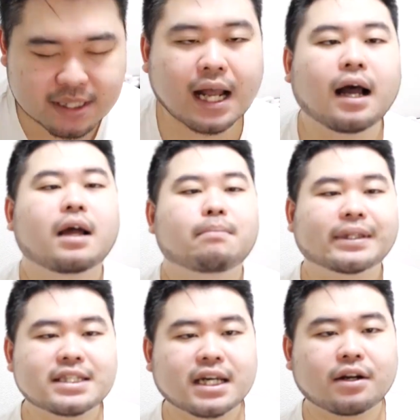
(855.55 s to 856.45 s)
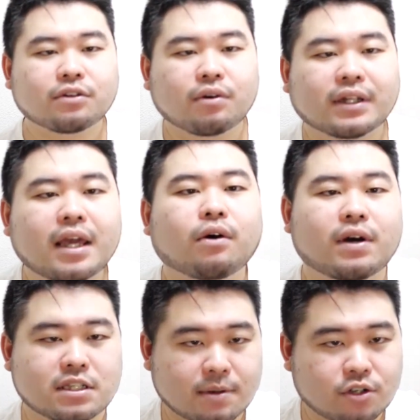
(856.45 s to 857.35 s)
ました。また次回の動画でお
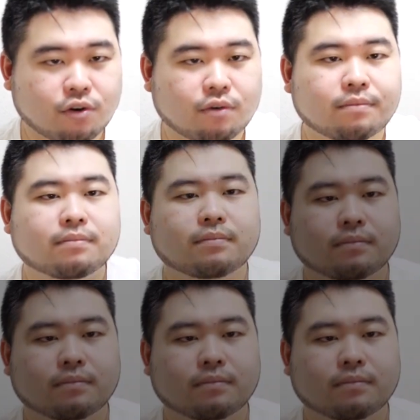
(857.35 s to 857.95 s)
会いしましょう。